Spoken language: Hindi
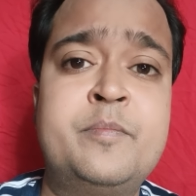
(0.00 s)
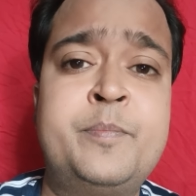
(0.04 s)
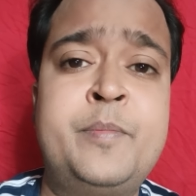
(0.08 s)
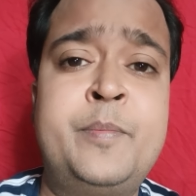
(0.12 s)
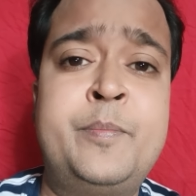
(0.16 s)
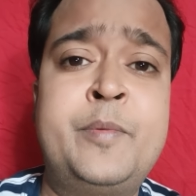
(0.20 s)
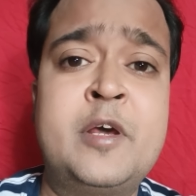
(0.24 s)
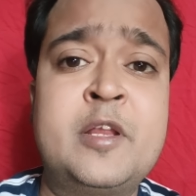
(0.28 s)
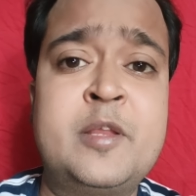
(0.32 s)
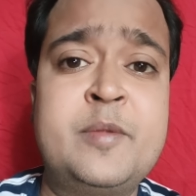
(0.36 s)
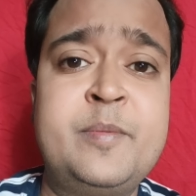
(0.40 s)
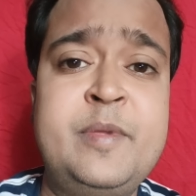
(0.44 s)

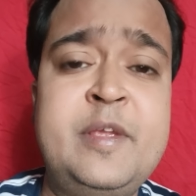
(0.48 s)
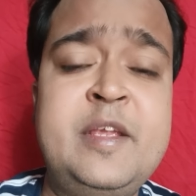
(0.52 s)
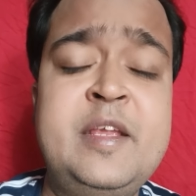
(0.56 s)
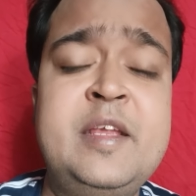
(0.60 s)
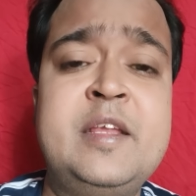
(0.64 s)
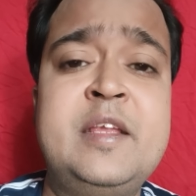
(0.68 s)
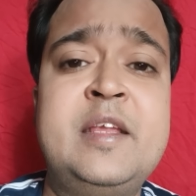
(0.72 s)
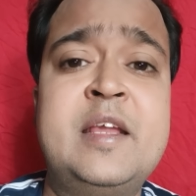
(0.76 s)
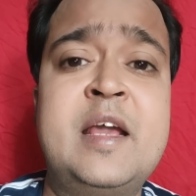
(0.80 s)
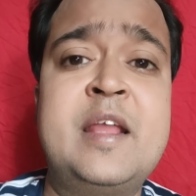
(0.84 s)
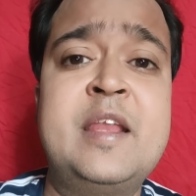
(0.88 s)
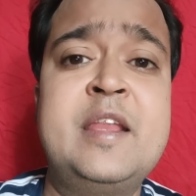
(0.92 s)
पर
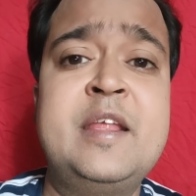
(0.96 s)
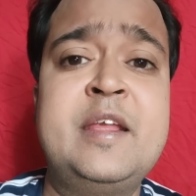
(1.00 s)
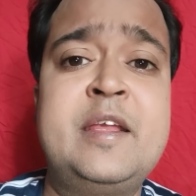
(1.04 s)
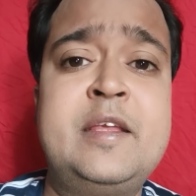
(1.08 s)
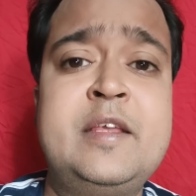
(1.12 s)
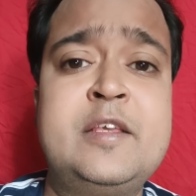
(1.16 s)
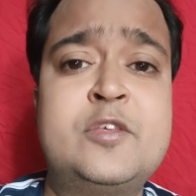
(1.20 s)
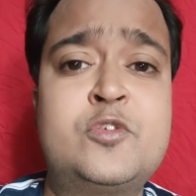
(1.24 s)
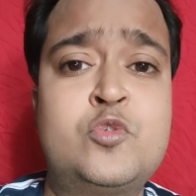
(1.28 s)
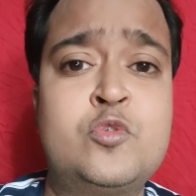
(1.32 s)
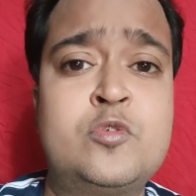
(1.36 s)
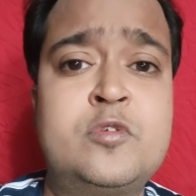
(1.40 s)
भी यानी
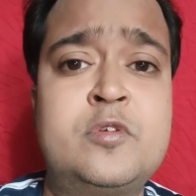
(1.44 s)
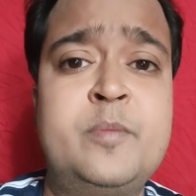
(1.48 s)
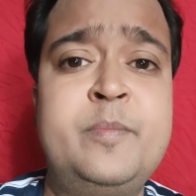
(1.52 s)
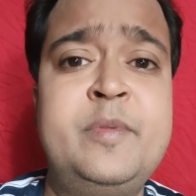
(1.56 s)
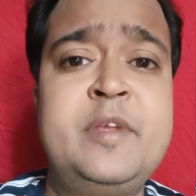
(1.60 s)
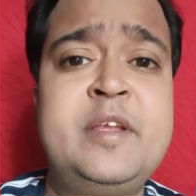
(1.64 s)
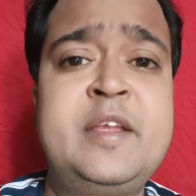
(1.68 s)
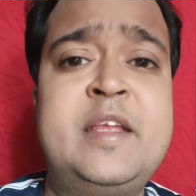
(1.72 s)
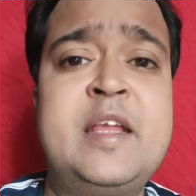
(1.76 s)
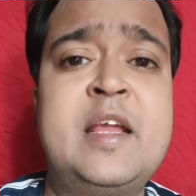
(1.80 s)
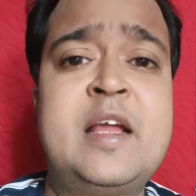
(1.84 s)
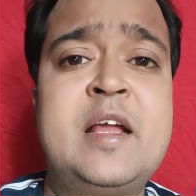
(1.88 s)
कि शुक्र
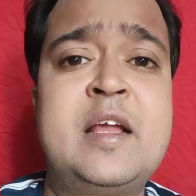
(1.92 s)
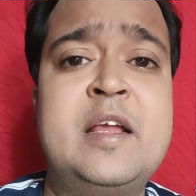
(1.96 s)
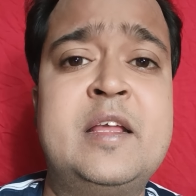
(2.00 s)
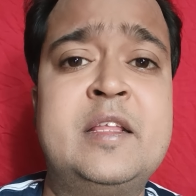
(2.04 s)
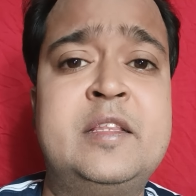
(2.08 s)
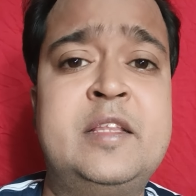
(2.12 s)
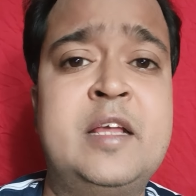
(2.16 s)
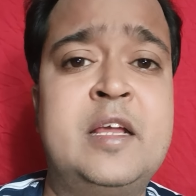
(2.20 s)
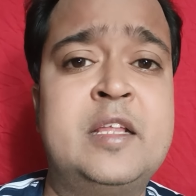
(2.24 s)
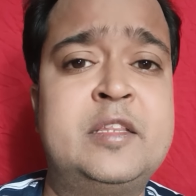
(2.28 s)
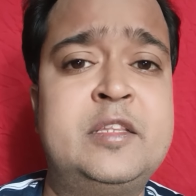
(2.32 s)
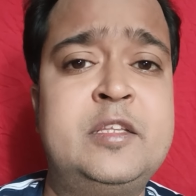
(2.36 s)
भी क्या है
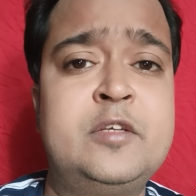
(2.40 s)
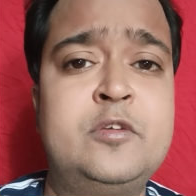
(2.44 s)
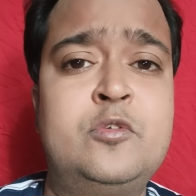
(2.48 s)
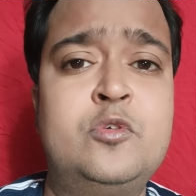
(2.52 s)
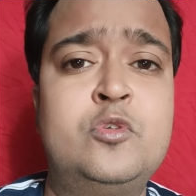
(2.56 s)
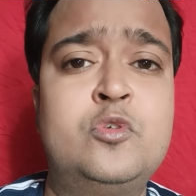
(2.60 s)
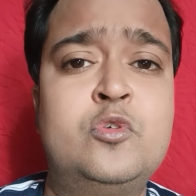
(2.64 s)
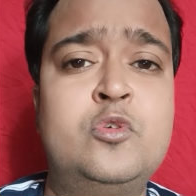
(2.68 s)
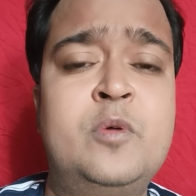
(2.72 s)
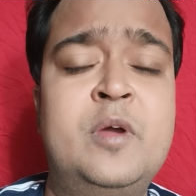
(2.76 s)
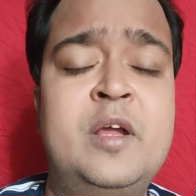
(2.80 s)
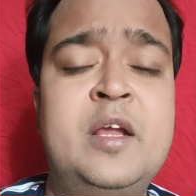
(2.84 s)
दैत्य
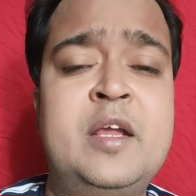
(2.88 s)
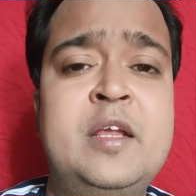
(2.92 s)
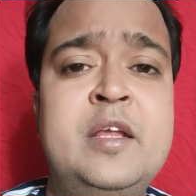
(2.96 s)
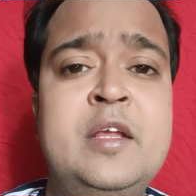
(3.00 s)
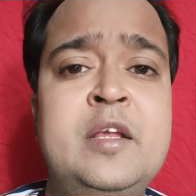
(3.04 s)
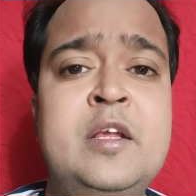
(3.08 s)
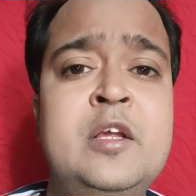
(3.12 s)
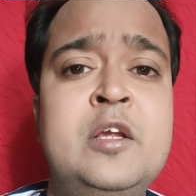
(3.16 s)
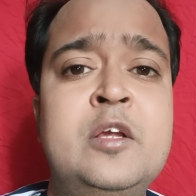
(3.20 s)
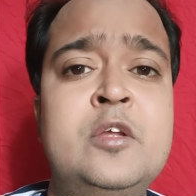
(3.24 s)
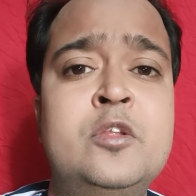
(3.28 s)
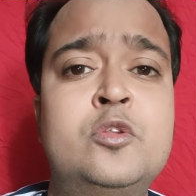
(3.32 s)
गुरु हैं
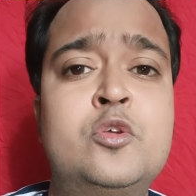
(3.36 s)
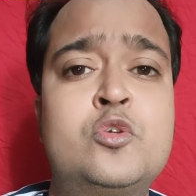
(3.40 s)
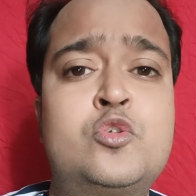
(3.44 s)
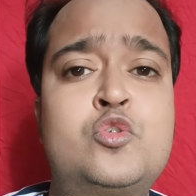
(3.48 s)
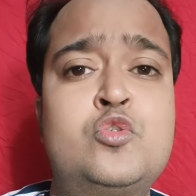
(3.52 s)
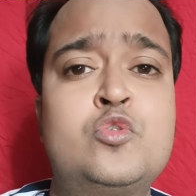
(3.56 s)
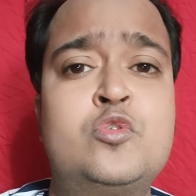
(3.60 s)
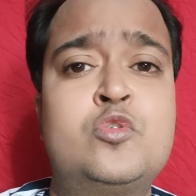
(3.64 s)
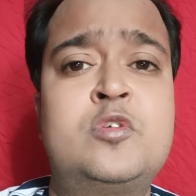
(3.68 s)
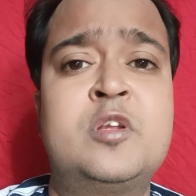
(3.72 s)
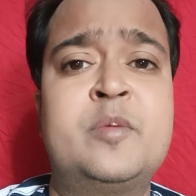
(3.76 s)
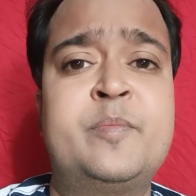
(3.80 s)
तो
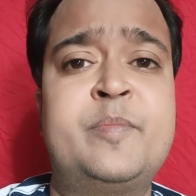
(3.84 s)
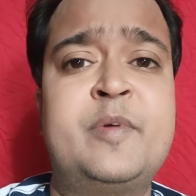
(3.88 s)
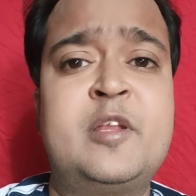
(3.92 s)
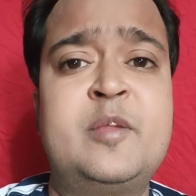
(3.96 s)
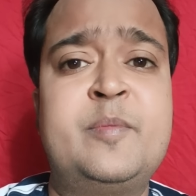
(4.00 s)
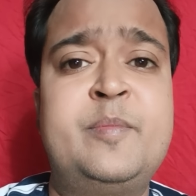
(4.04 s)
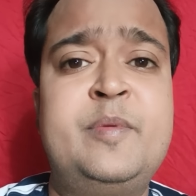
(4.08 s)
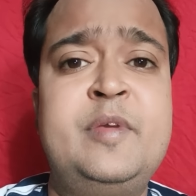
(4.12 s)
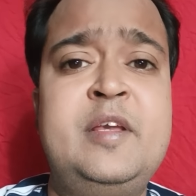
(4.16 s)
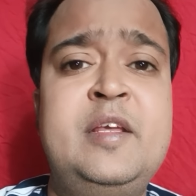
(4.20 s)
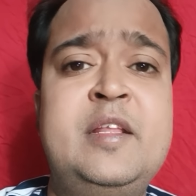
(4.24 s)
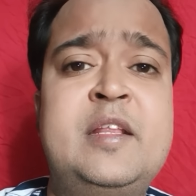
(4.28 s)
शुक्र पर
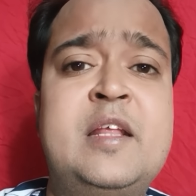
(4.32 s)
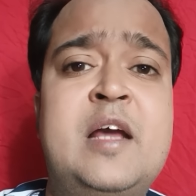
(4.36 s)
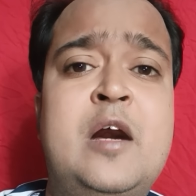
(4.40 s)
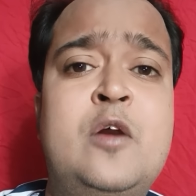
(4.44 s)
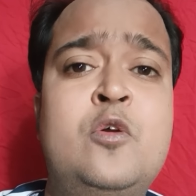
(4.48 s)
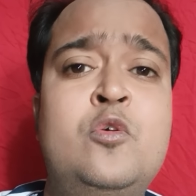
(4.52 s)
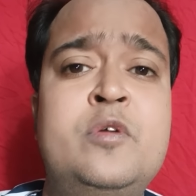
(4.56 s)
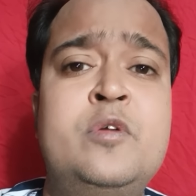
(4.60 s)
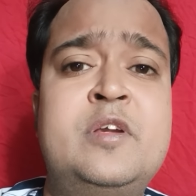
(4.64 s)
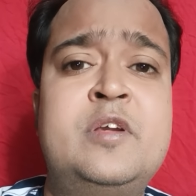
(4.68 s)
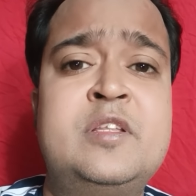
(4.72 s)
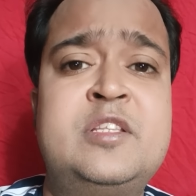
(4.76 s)
भी
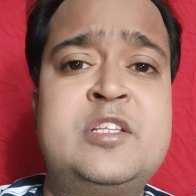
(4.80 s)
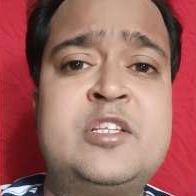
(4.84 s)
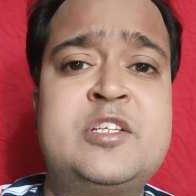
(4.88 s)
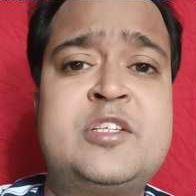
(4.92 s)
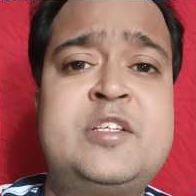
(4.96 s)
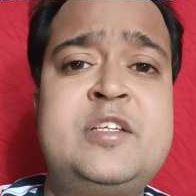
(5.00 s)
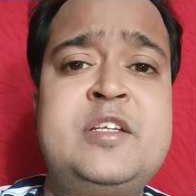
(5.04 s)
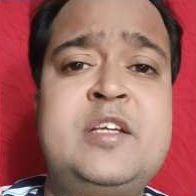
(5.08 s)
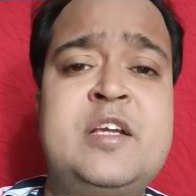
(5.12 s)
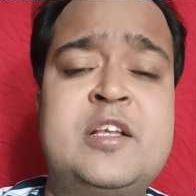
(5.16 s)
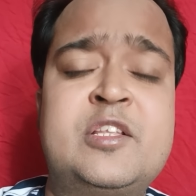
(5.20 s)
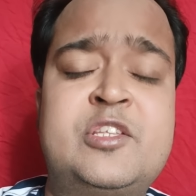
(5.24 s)
राहु की
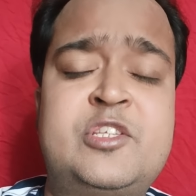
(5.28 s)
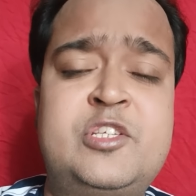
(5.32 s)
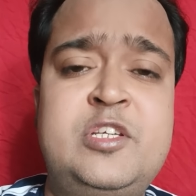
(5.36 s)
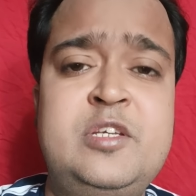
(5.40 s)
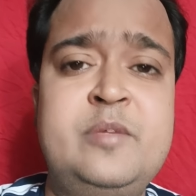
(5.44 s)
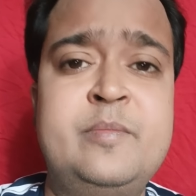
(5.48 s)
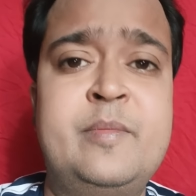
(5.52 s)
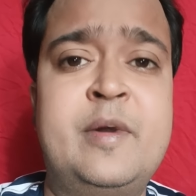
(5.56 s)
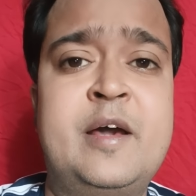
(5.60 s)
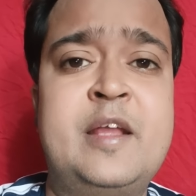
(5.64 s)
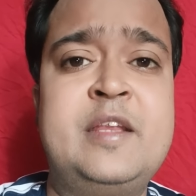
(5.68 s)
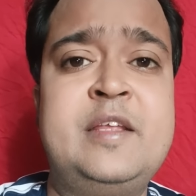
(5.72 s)
दृष्टि
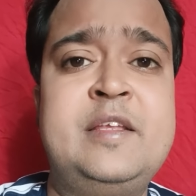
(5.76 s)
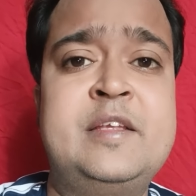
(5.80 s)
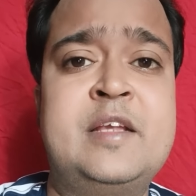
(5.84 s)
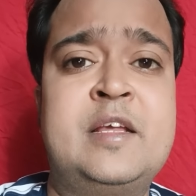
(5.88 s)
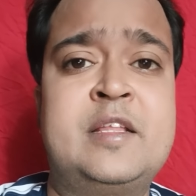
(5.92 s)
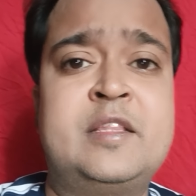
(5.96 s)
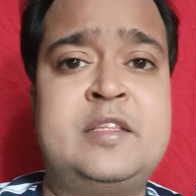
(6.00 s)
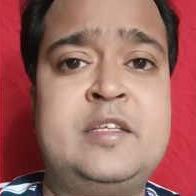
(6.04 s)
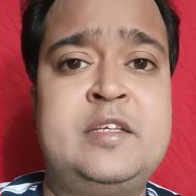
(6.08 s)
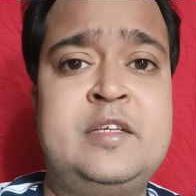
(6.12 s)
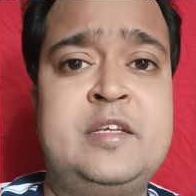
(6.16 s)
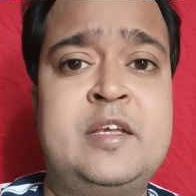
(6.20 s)
अच्छी मानी
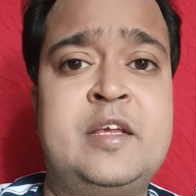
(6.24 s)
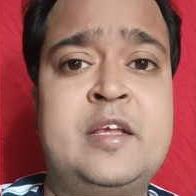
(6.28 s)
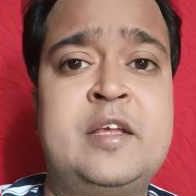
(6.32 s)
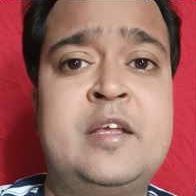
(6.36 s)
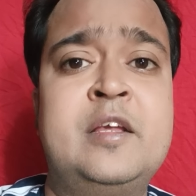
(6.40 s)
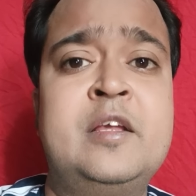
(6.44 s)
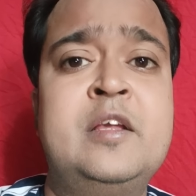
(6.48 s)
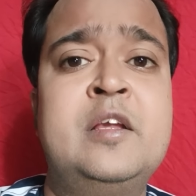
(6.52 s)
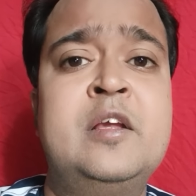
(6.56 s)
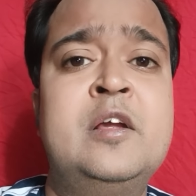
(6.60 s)
जाती है